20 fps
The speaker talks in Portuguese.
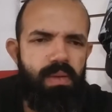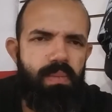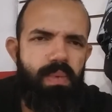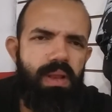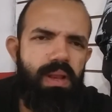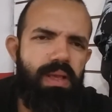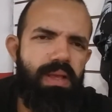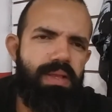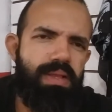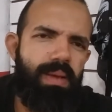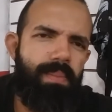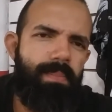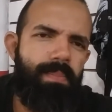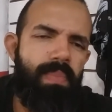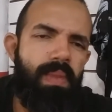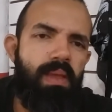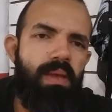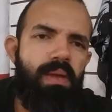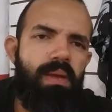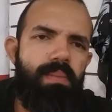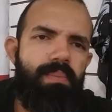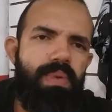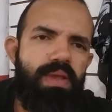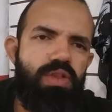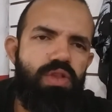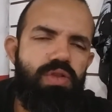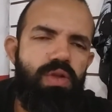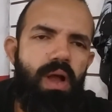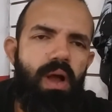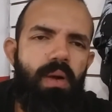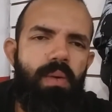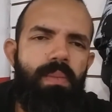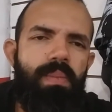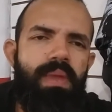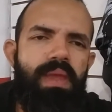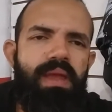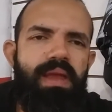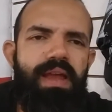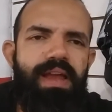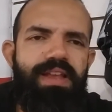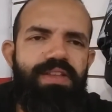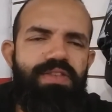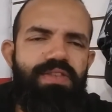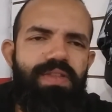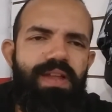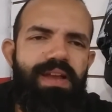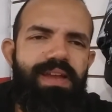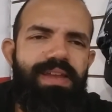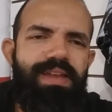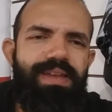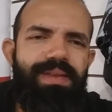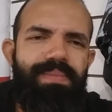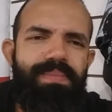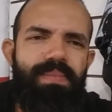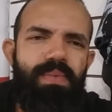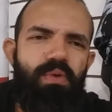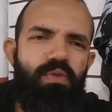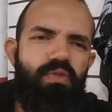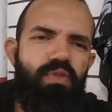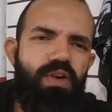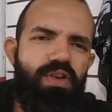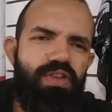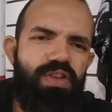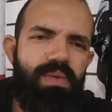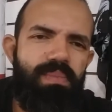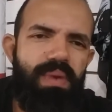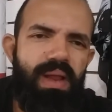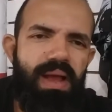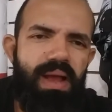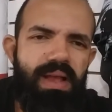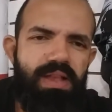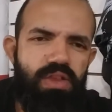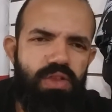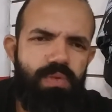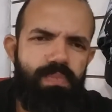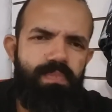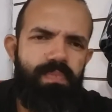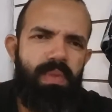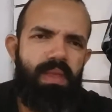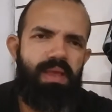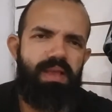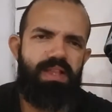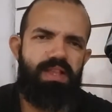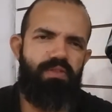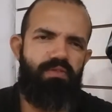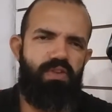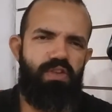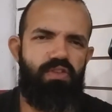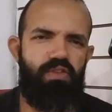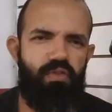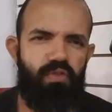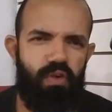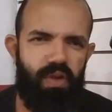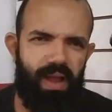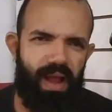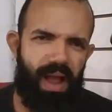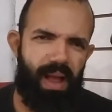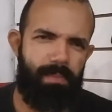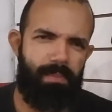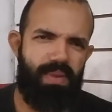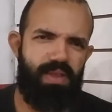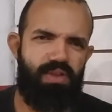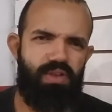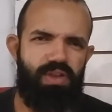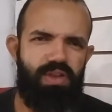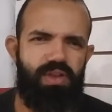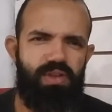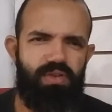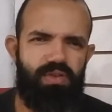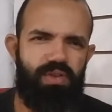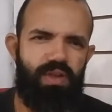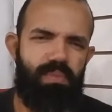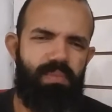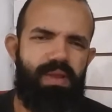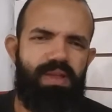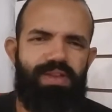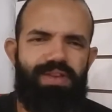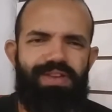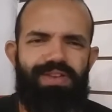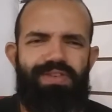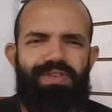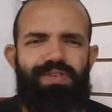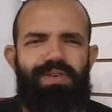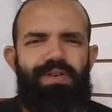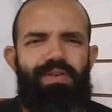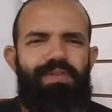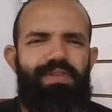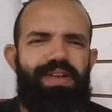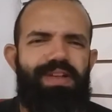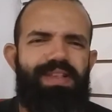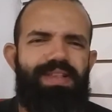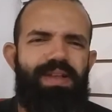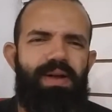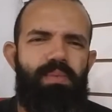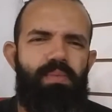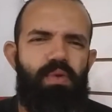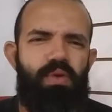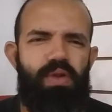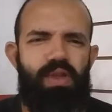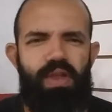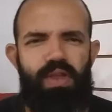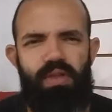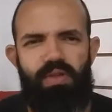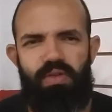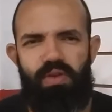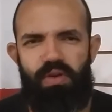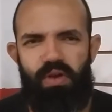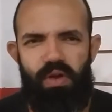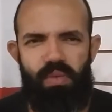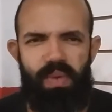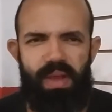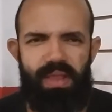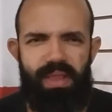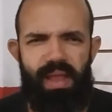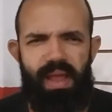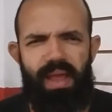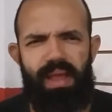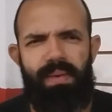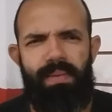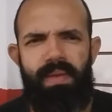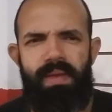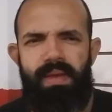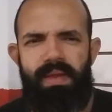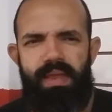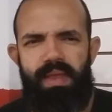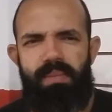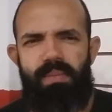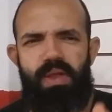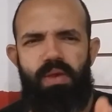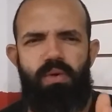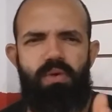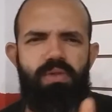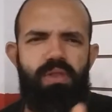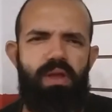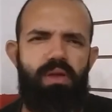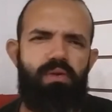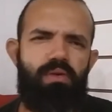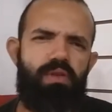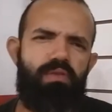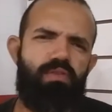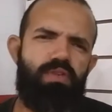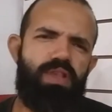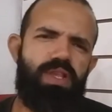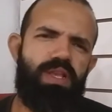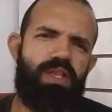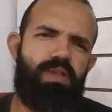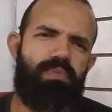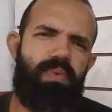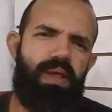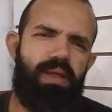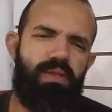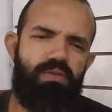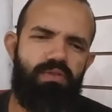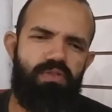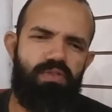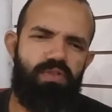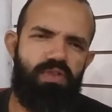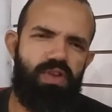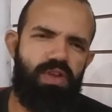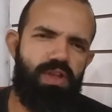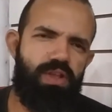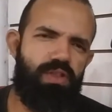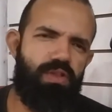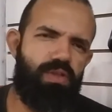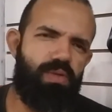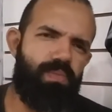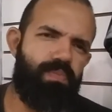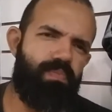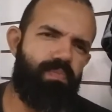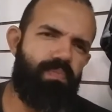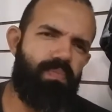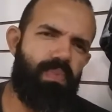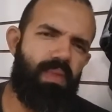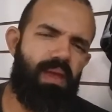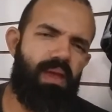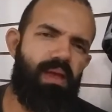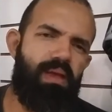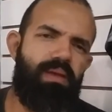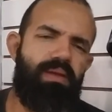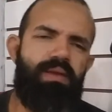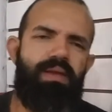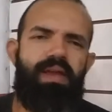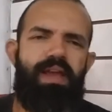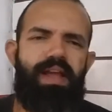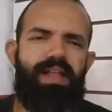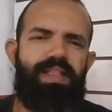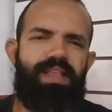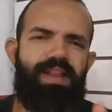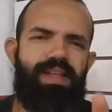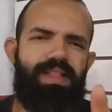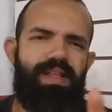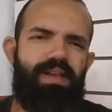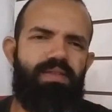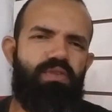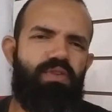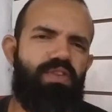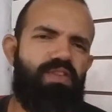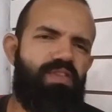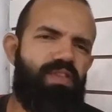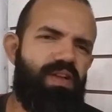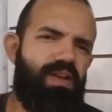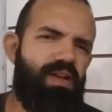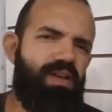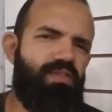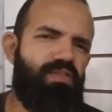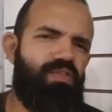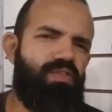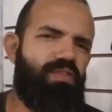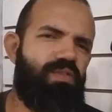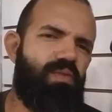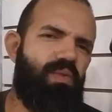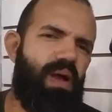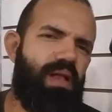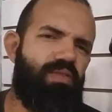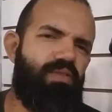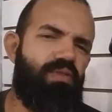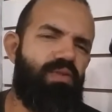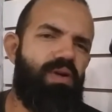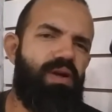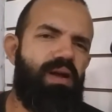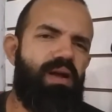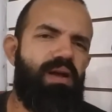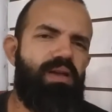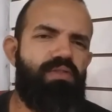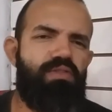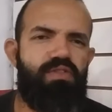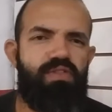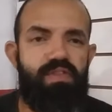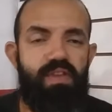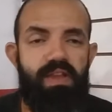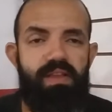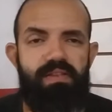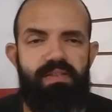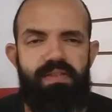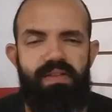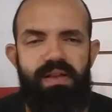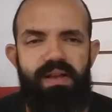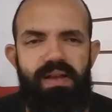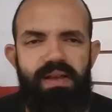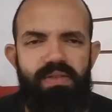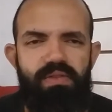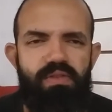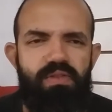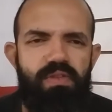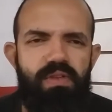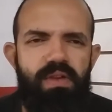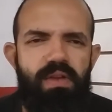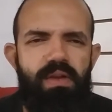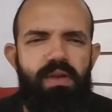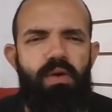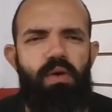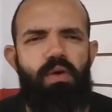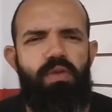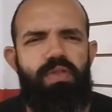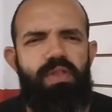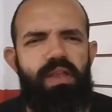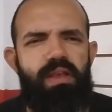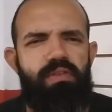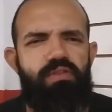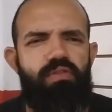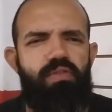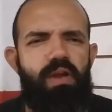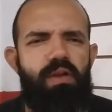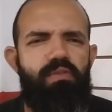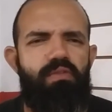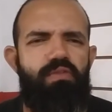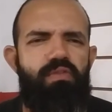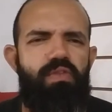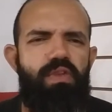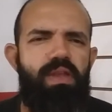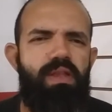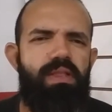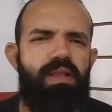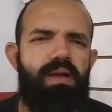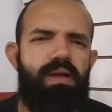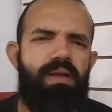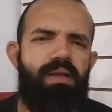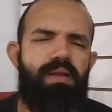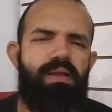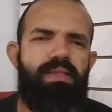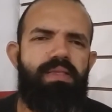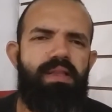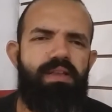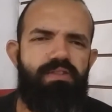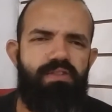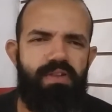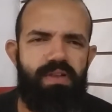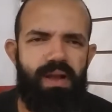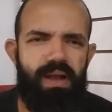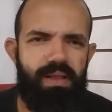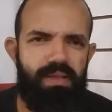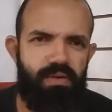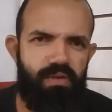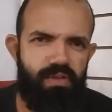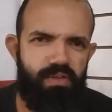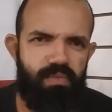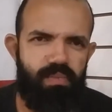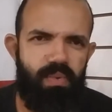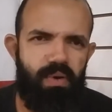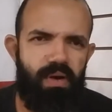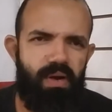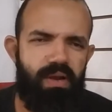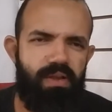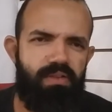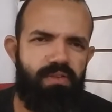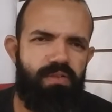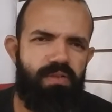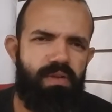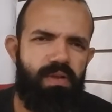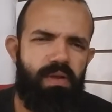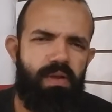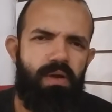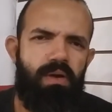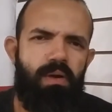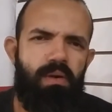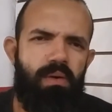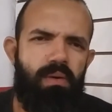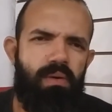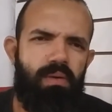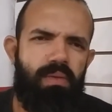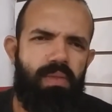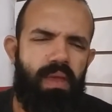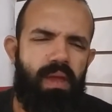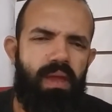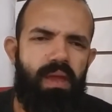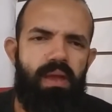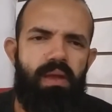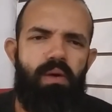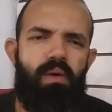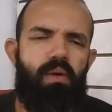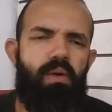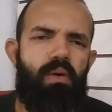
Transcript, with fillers: Beleza? Pessoal, é isso daí. Um forte abraço. Esse vídeo foi rapidinho, só para a gente conversar um pouquinho, trocar uma ideia. E me conta aí o que você espera do jiu-jitsu, né? É treinar dois anos, quatro anos, seis anos, ou ter a sua vida dedicada ao esporte, né?